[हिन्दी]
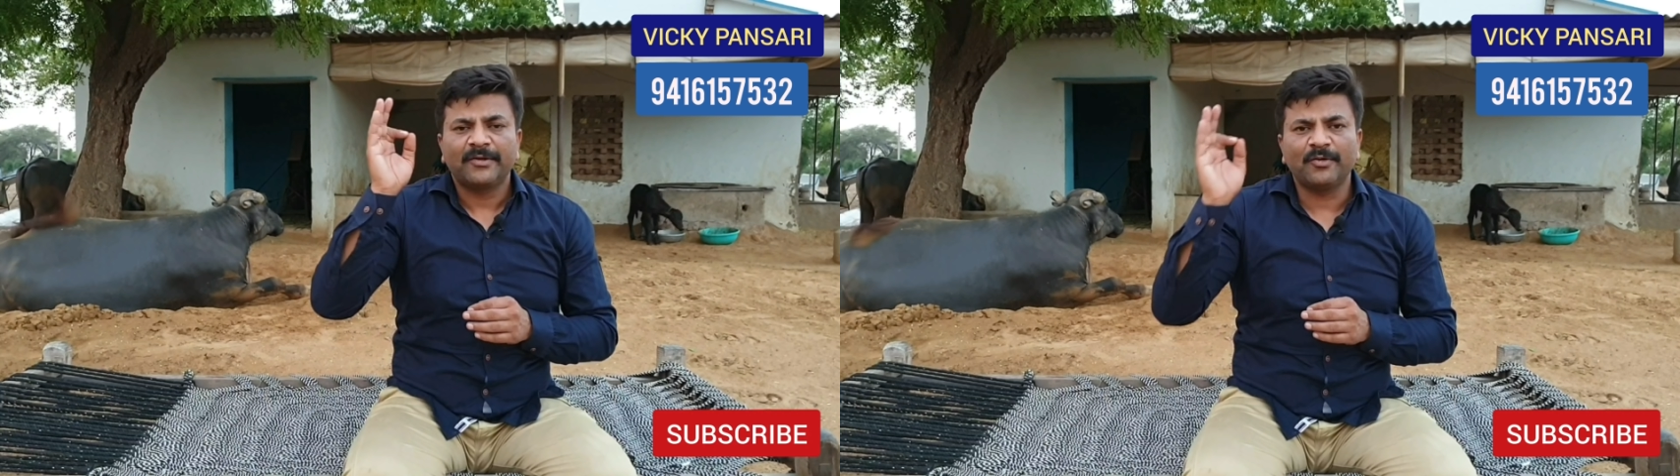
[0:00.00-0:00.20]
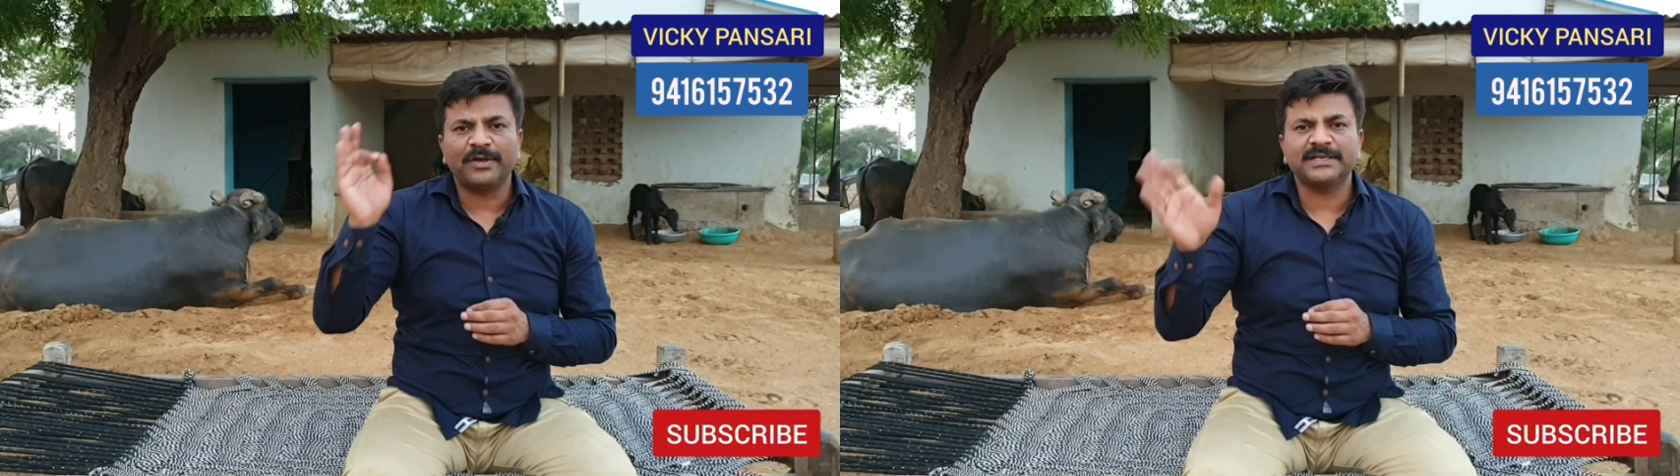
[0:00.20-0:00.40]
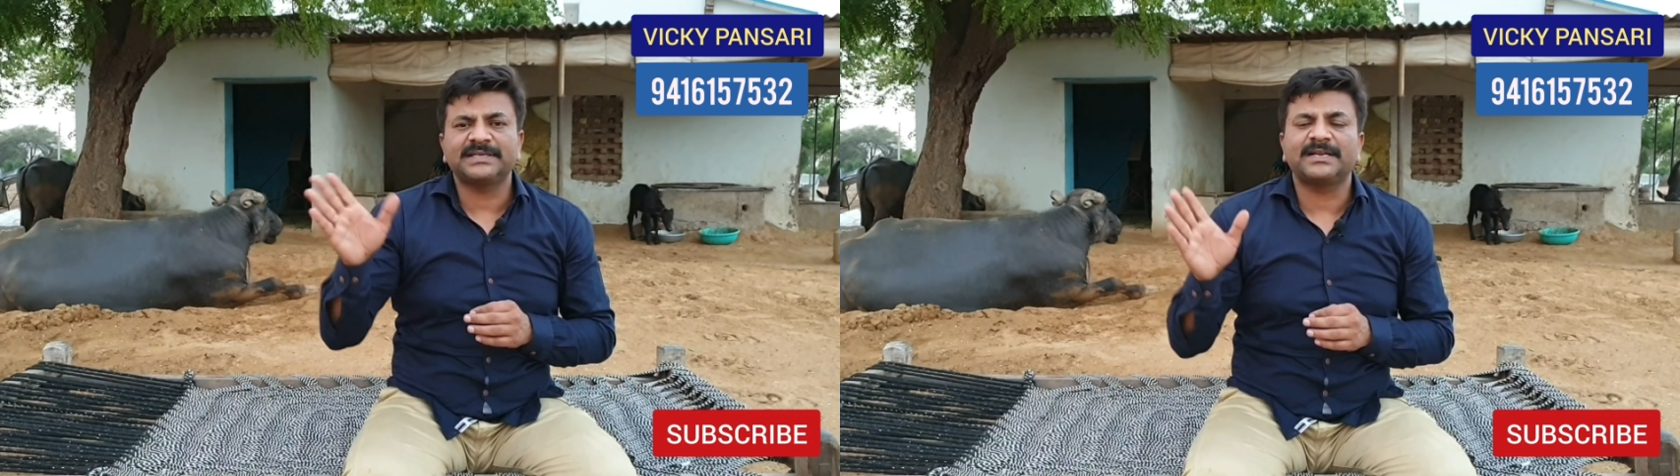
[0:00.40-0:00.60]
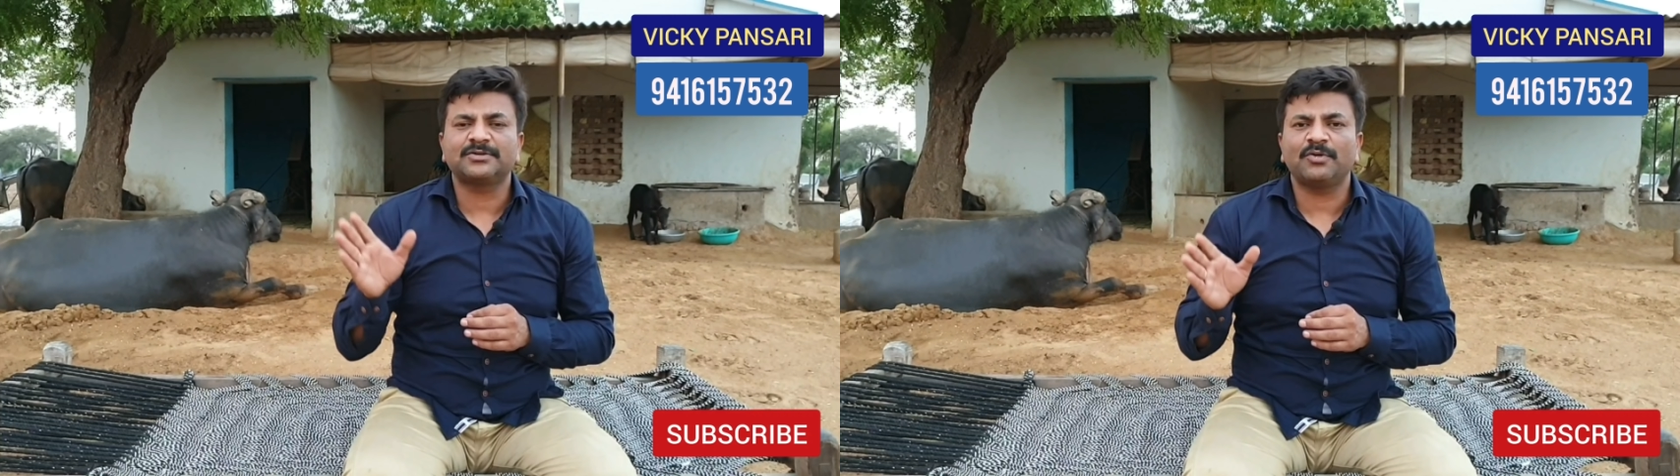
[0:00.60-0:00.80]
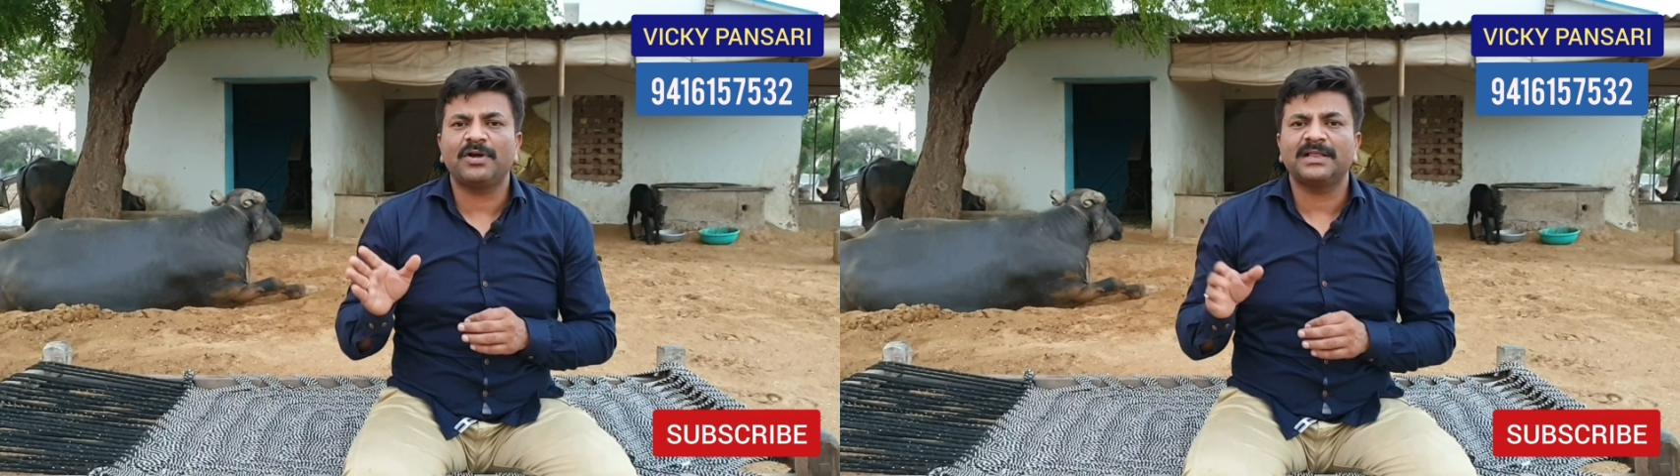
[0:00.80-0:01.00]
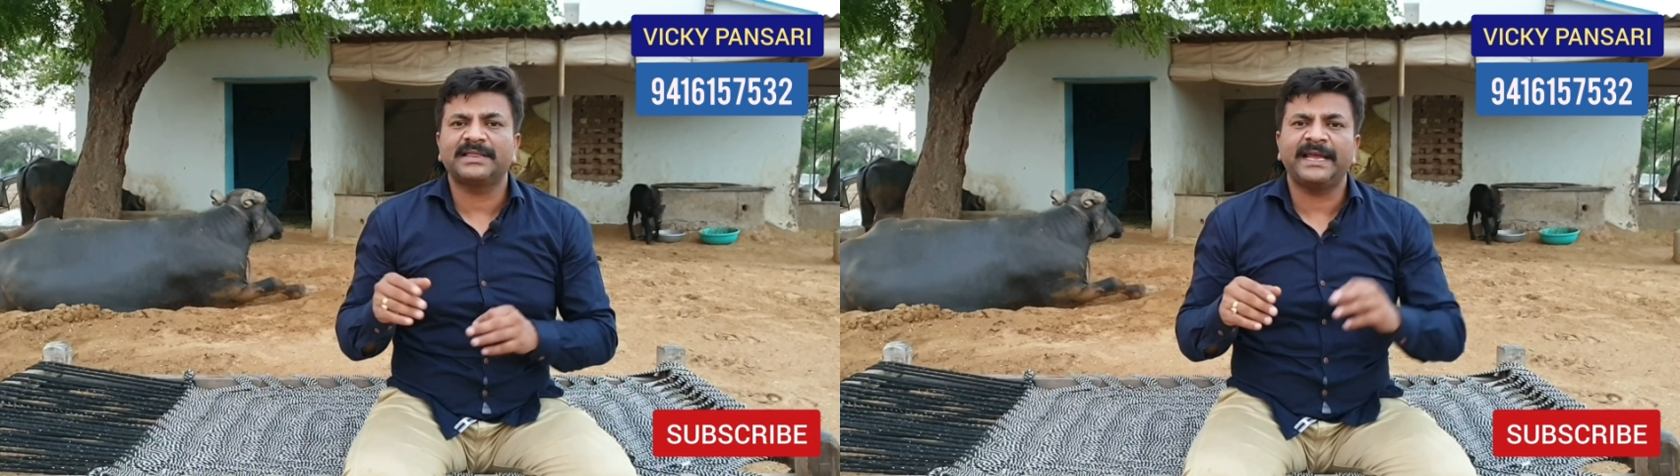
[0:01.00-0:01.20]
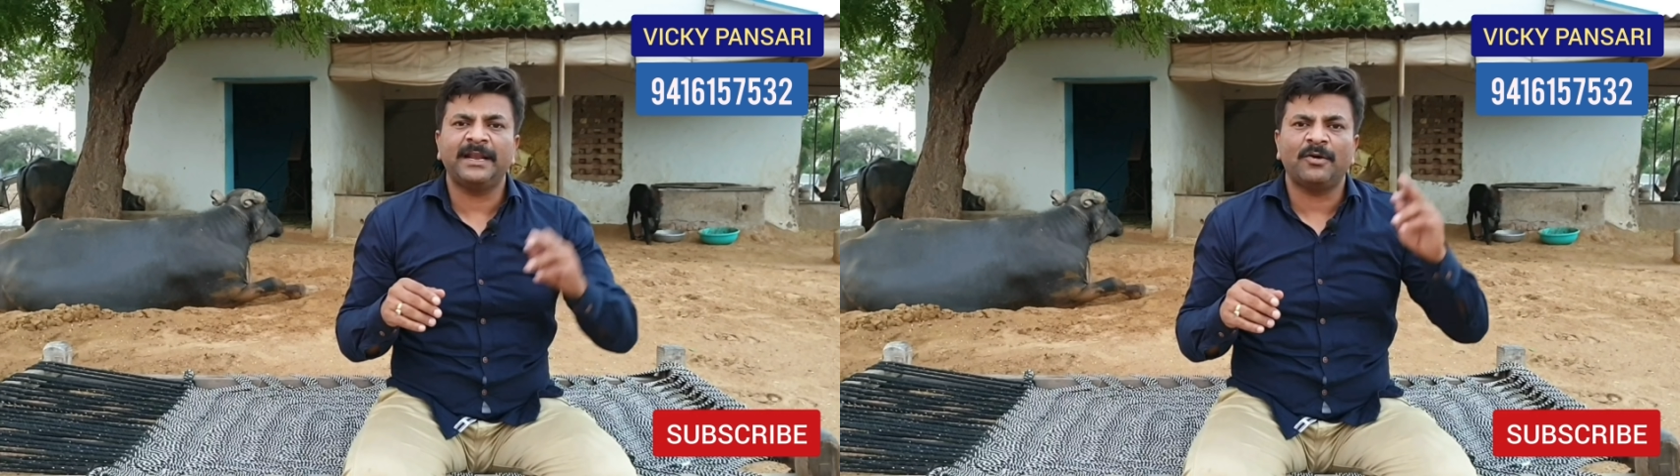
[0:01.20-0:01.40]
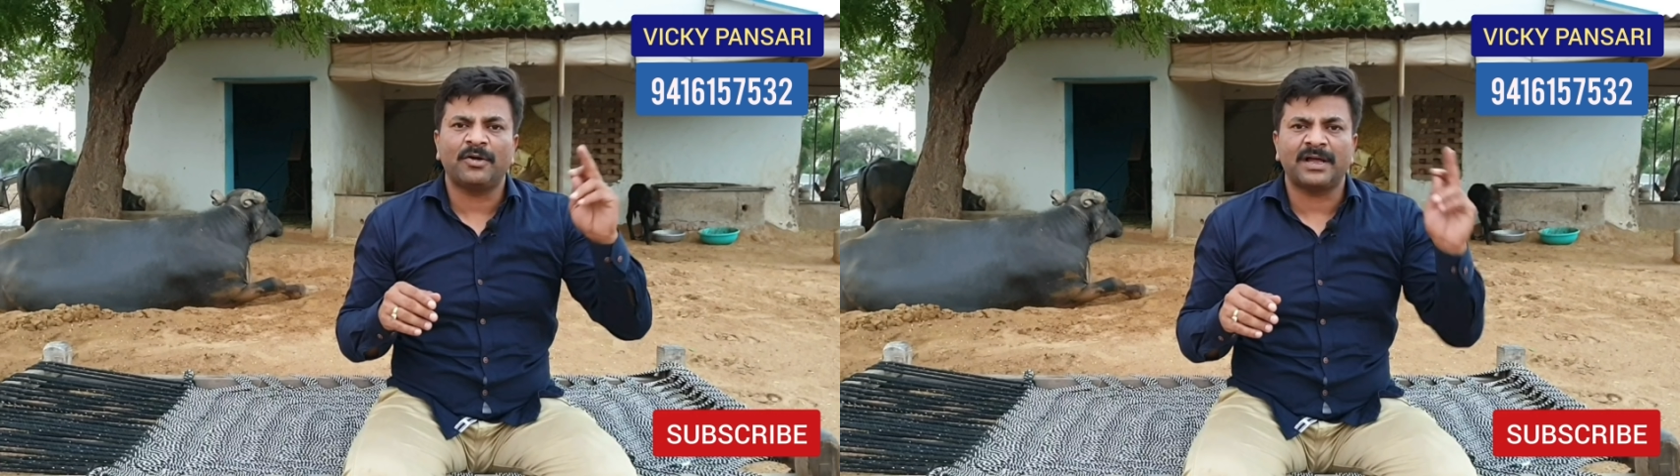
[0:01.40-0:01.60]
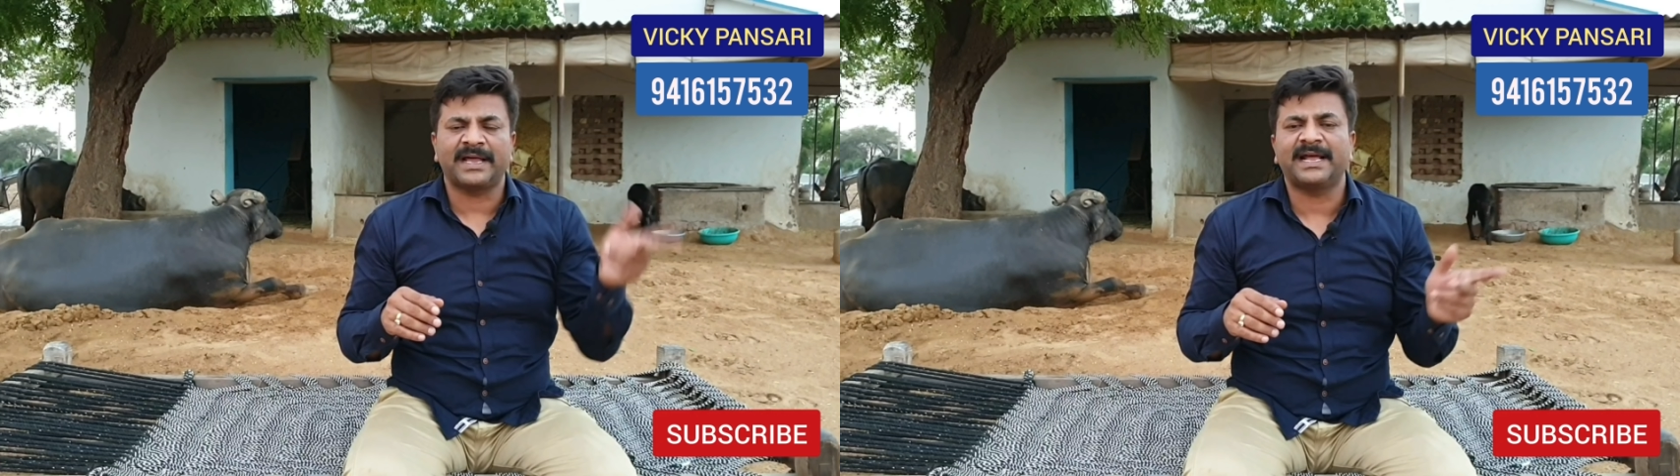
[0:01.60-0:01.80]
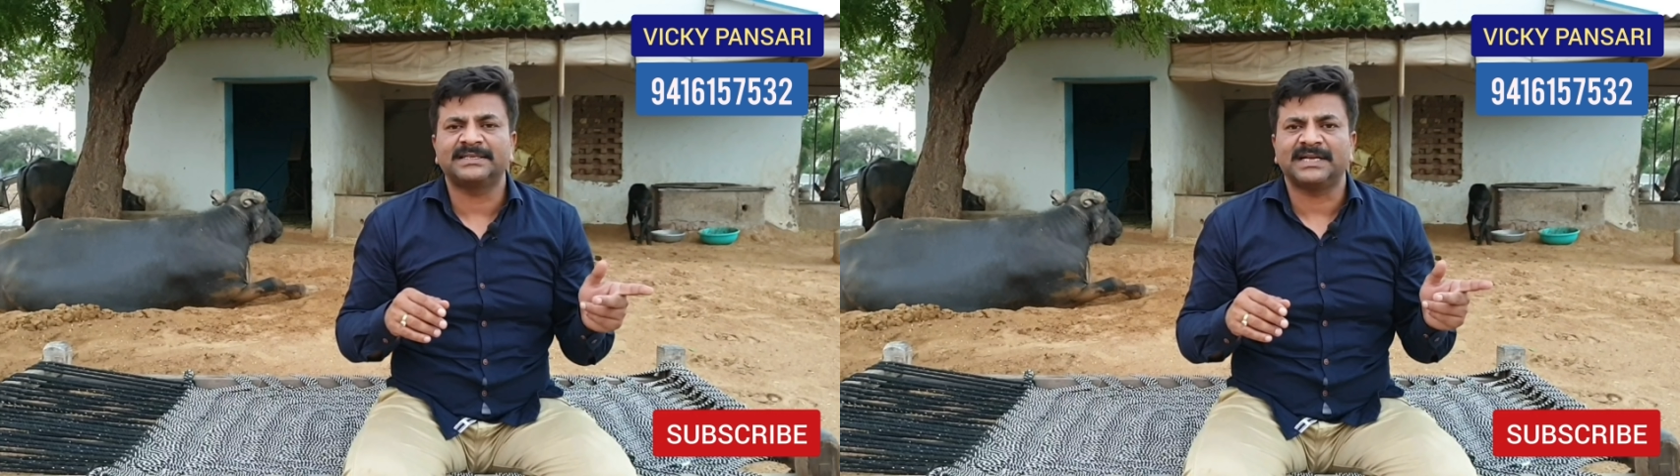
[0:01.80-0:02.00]
क्योंकि सरसों का तेल और
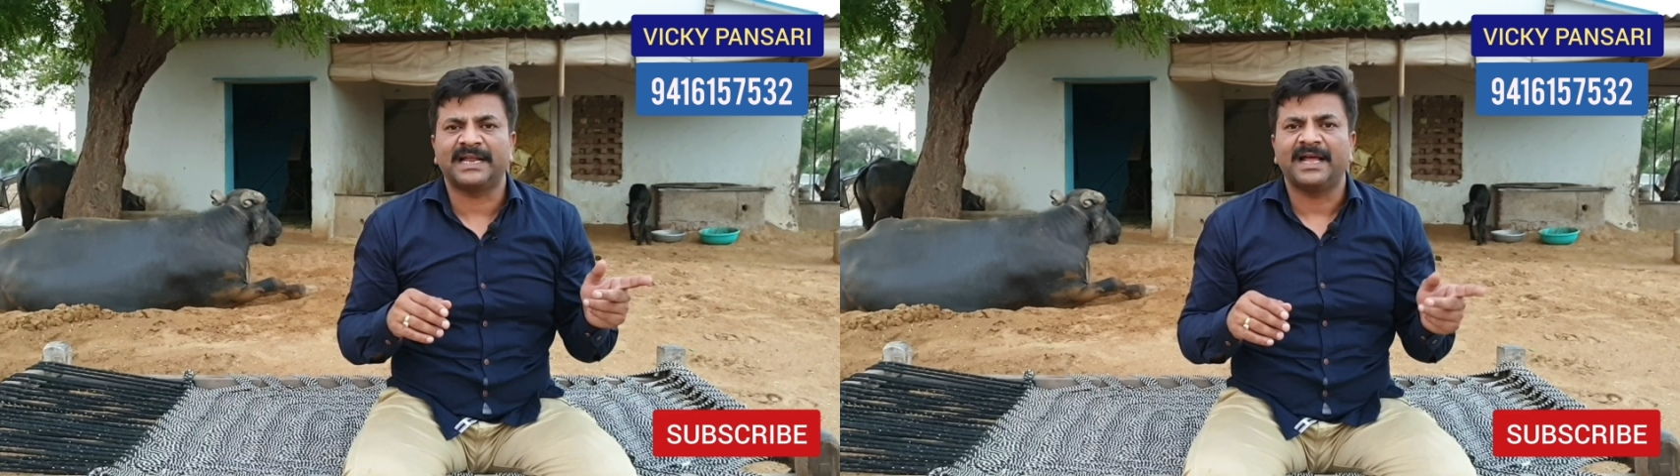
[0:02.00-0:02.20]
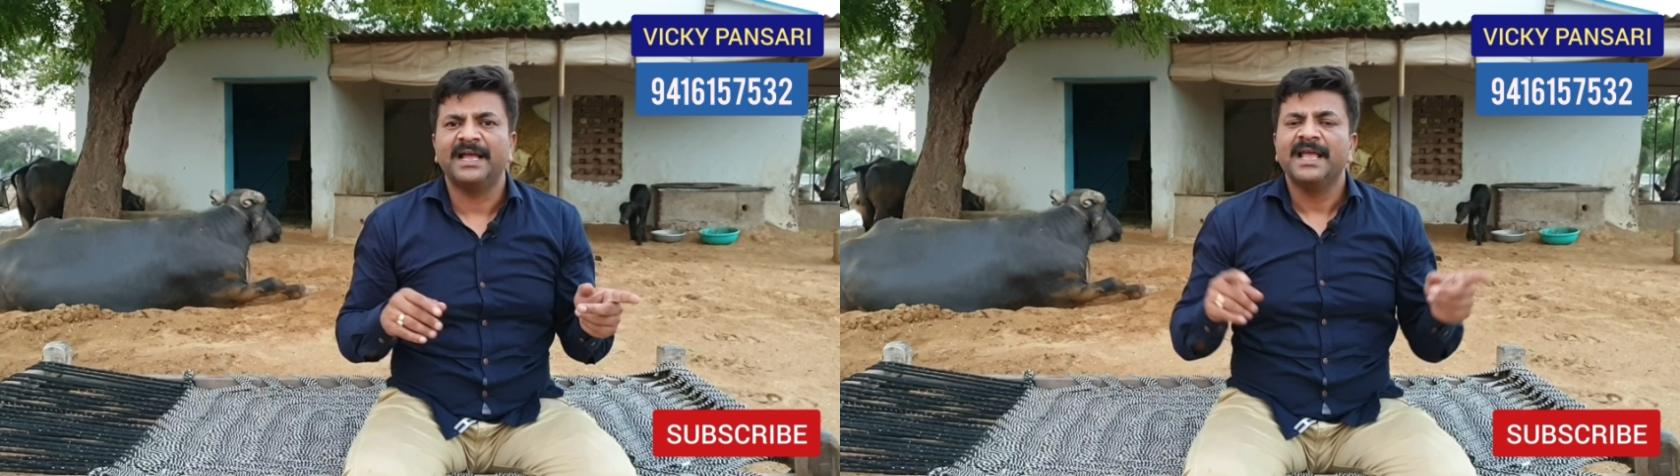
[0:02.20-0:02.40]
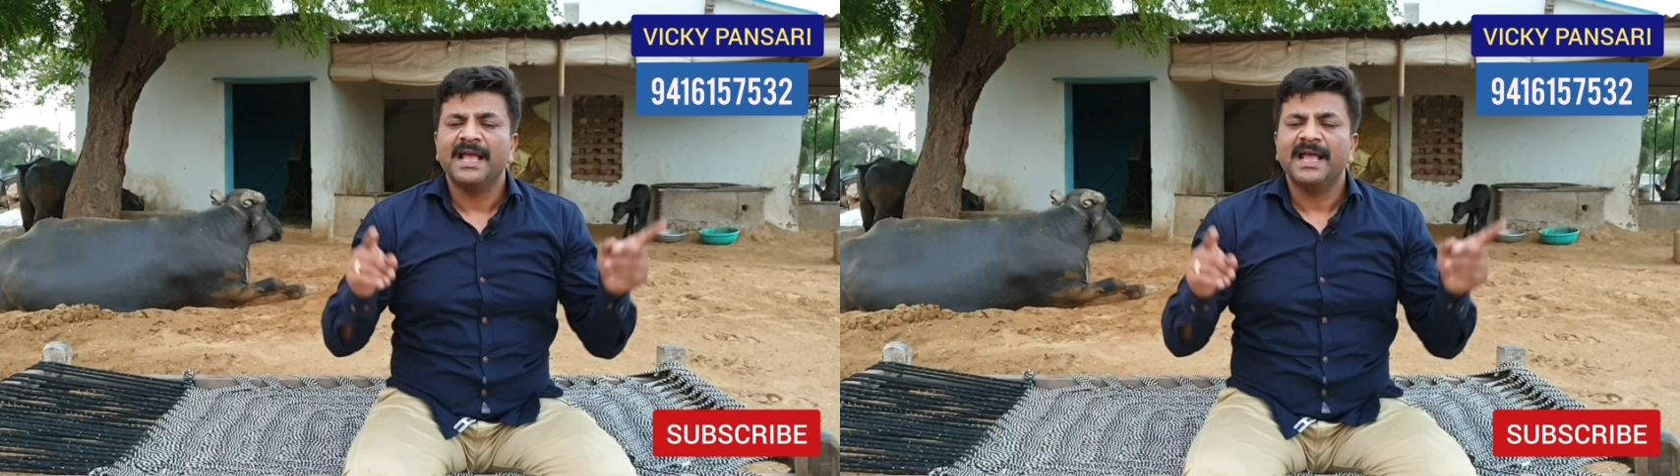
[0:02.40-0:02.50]
हरा चारा